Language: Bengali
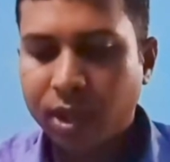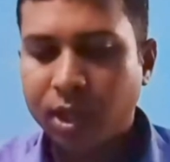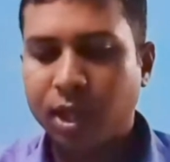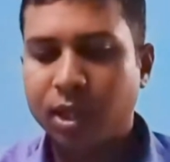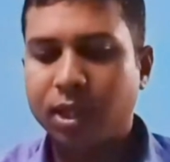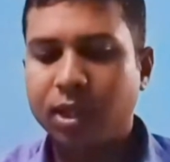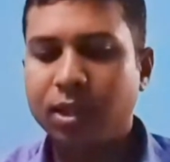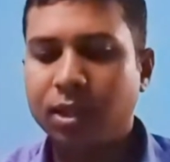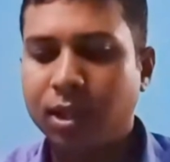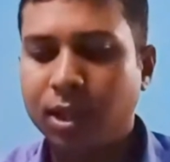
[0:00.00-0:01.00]
এদের
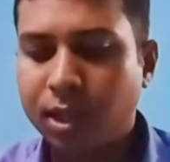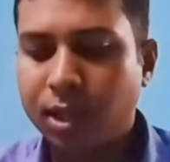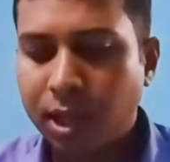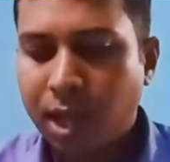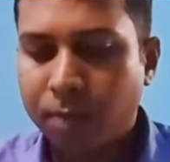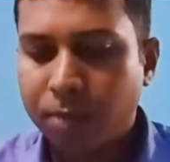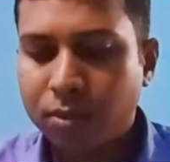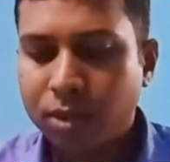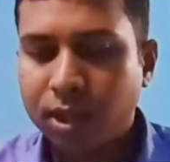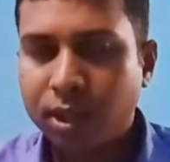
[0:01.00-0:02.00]
আমরা
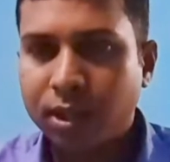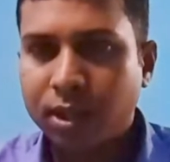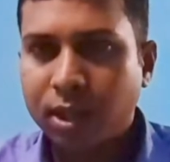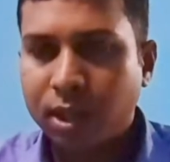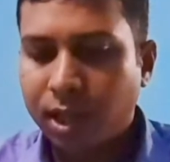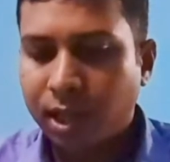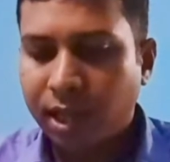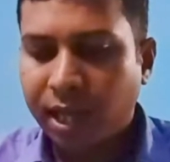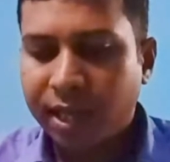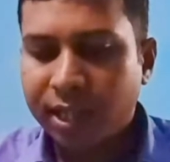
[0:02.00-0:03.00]
যদি
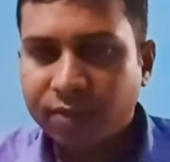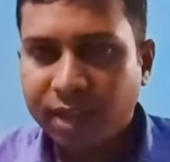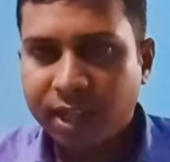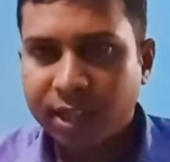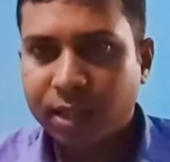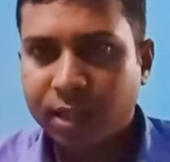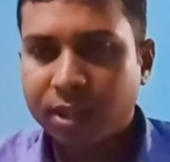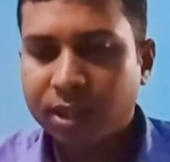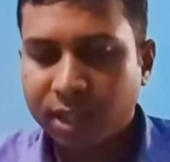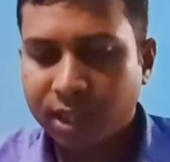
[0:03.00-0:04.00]
ল্যারিংস ফ্যারিংস আমাদের
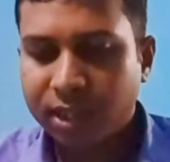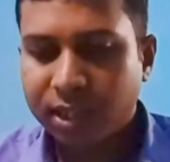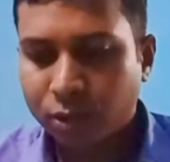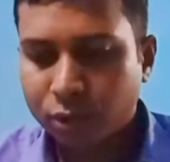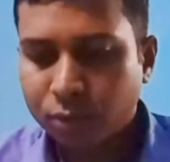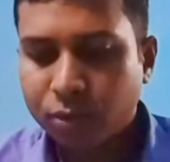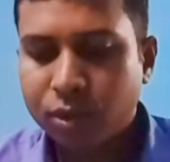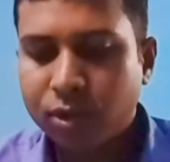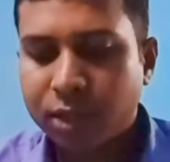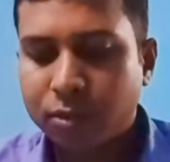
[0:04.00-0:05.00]
চেস্ট এই অংশগুলোর
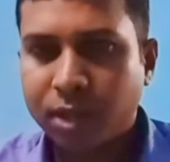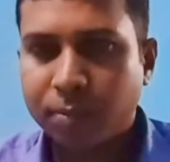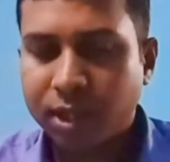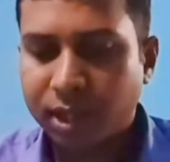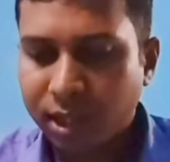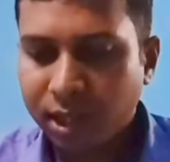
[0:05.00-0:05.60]
দিকে যদি আমরা দেখি